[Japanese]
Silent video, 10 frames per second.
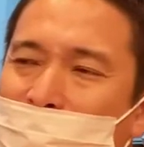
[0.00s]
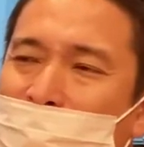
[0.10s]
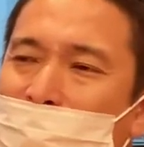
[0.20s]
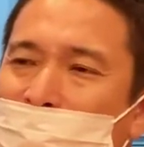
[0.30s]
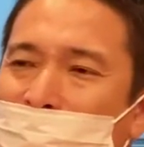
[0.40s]
う
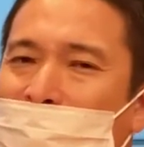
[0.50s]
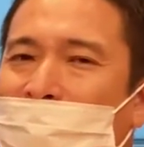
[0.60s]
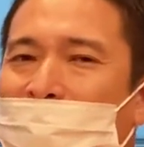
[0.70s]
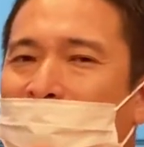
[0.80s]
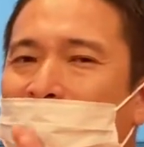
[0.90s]
だろうね
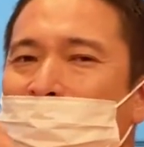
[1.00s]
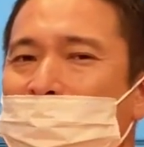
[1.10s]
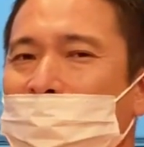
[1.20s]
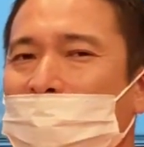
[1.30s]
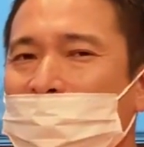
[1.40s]
カーブ
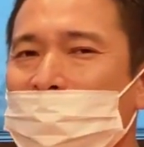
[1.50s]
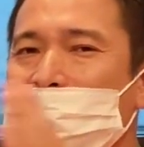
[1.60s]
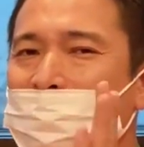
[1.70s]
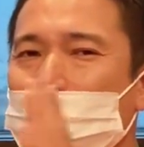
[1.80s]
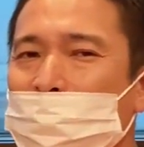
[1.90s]
の
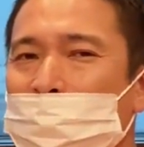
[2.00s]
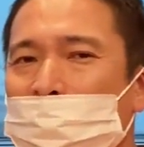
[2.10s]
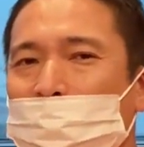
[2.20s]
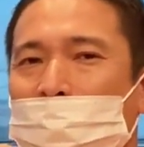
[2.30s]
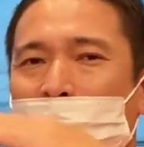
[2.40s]
形にもよるけ
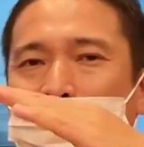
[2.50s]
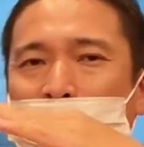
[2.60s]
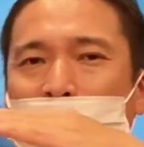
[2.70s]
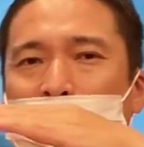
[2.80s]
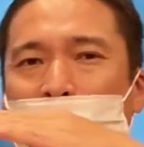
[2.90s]
どまあ
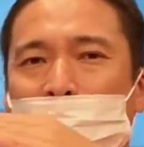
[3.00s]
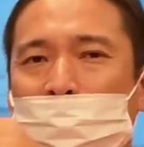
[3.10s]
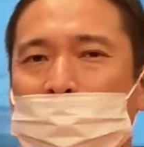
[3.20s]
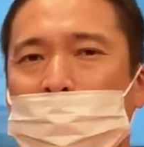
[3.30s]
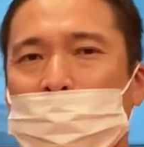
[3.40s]

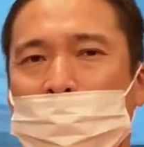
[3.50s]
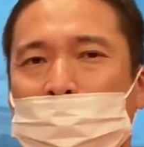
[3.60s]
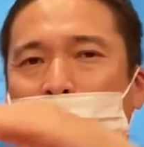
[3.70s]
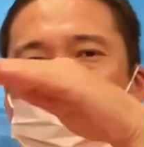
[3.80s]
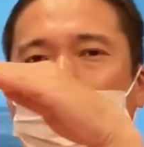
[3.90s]

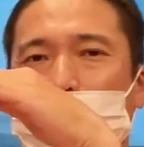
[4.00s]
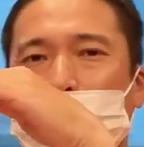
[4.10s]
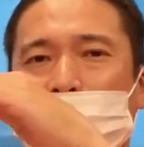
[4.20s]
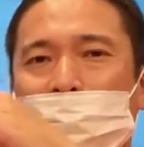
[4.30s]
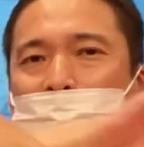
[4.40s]
こういう
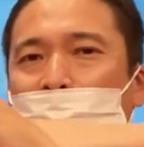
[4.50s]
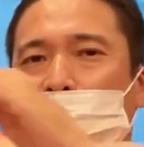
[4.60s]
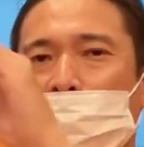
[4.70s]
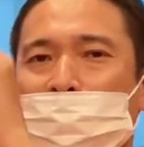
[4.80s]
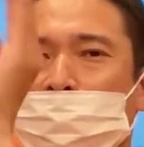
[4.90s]
形に
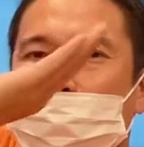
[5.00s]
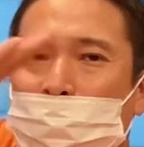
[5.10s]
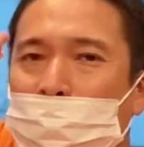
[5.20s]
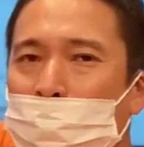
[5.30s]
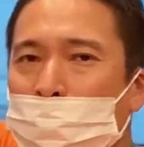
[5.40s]
こう当たったら、
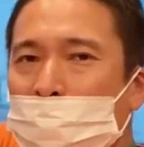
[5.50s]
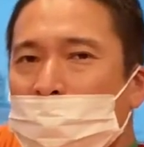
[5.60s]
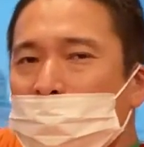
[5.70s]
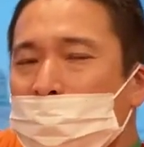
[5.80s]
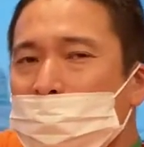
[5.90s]
もうこう
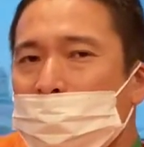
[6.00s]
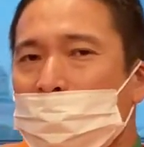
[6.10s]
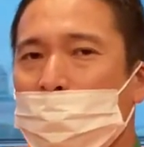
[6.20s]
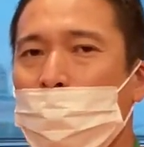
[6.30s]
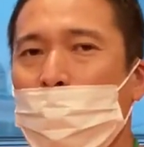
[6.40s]
なっちゃうんですから
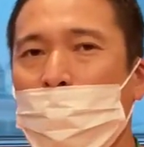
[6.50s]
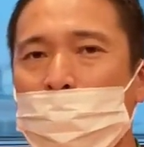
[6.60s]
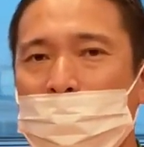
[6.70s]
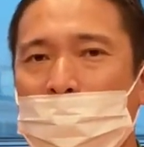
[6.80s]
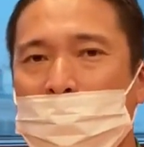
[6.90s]
ね。ほ
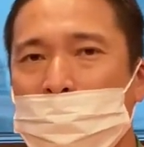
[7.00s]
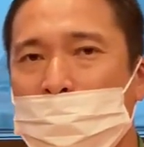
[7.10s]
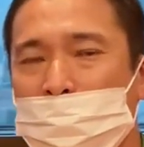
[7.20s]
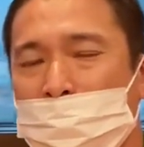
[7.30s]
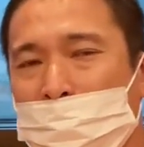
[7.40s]
みたいに受
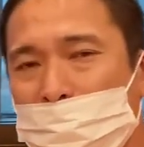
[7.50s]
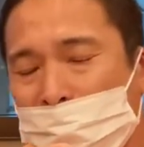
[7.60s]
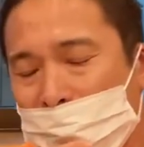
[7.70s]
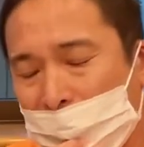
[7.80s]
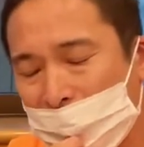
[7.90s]
けちゃうから、まあ、
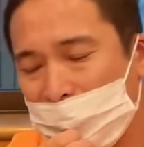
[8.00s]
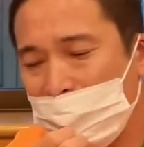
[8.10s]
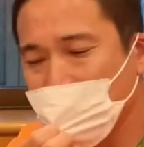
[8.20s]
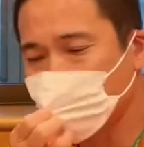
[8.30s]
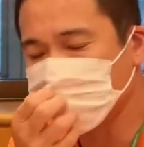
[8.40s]
何が
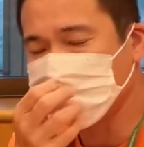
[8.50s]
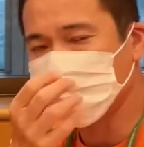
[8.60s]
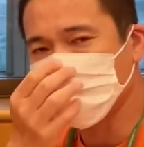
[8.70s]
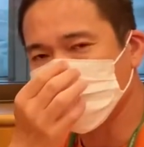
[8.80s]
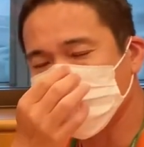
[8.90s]
正解
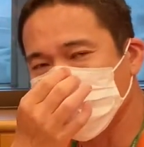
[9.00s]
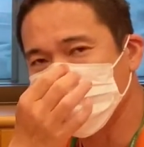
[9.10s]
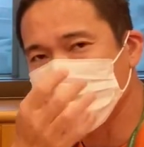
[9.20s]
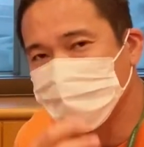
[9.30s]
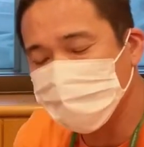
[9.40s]
だかちょっと
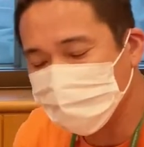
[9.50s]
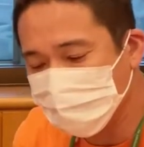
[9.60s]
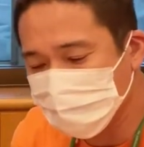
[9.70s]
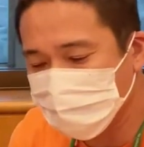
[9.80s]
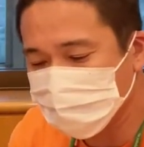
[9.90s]
一概には
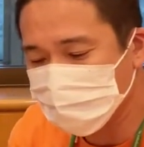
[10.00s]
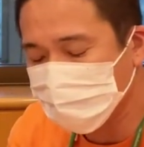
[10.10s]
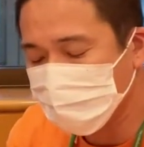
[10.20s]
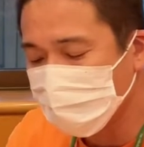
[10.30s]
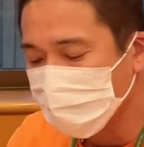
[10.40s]
言えないですよ
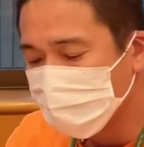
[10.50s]
ね。